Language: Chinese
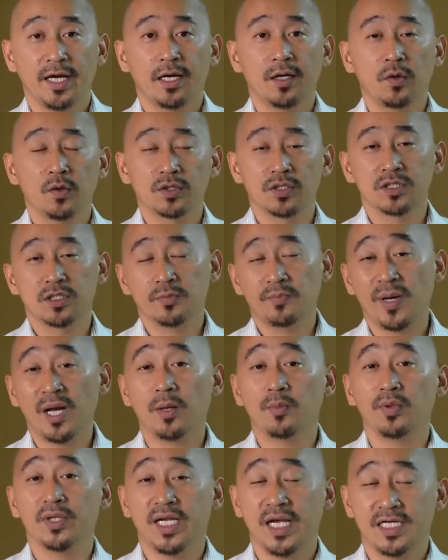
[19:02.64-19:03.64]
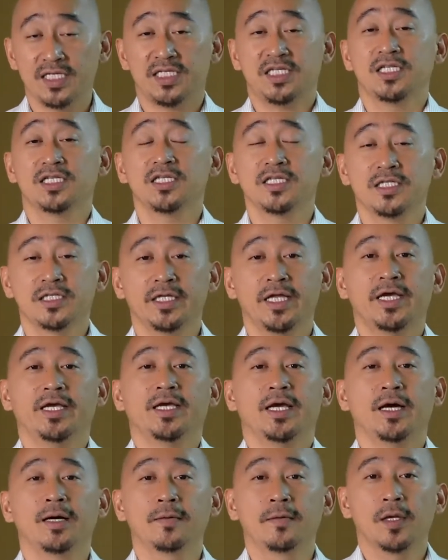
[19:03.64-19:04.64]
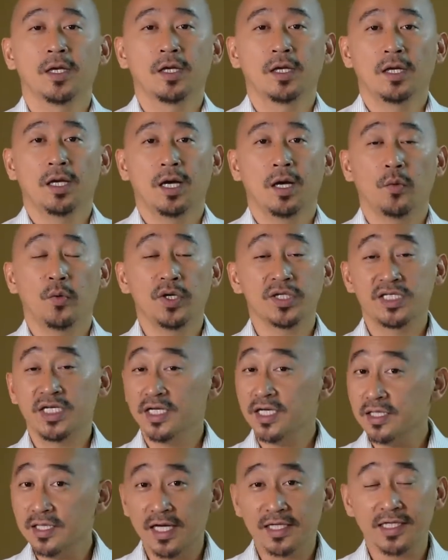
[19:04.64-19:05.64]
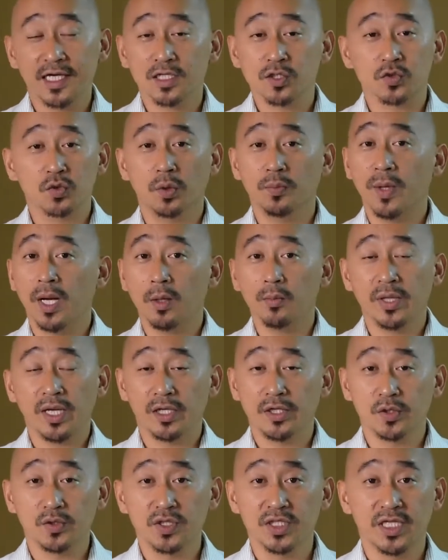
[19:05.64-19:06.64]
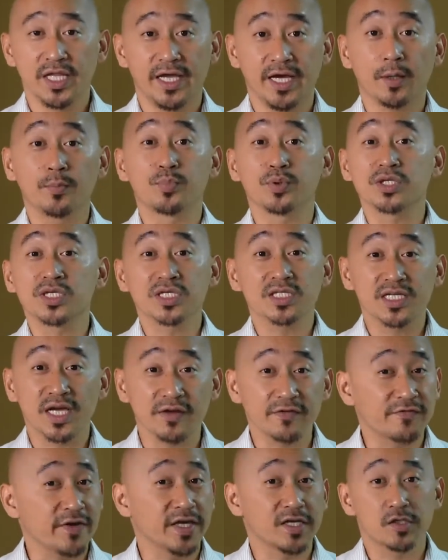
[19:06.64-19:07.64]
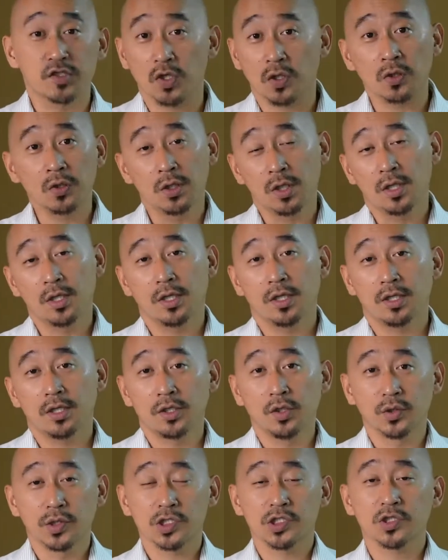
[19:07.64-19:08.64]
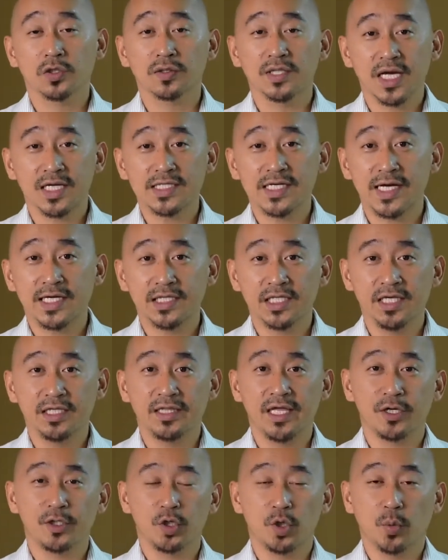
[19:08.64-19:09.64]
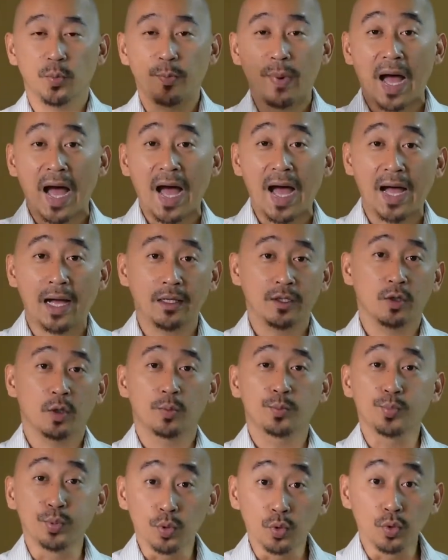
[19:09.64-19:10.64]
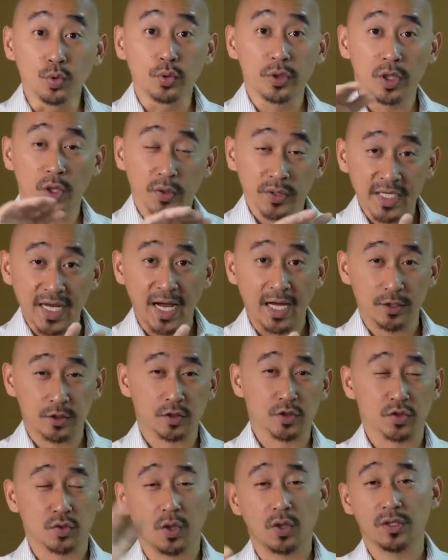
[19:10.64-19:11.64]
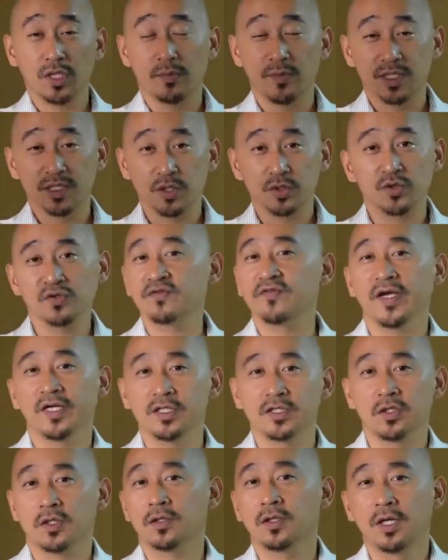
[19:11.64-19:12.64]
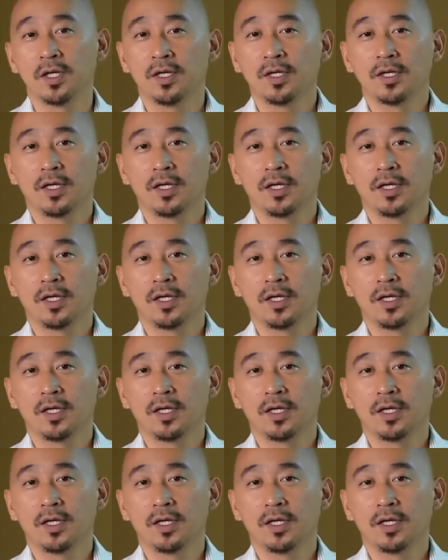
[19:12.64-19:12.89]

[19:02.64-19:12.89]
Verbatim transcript: 亚，或者是巴布亚新几内亚。啊，我先跟大家说，巴布亚牛几内亚不是在非洲。有的时候大家一听到有巴有布有亚，就说你们是去非洲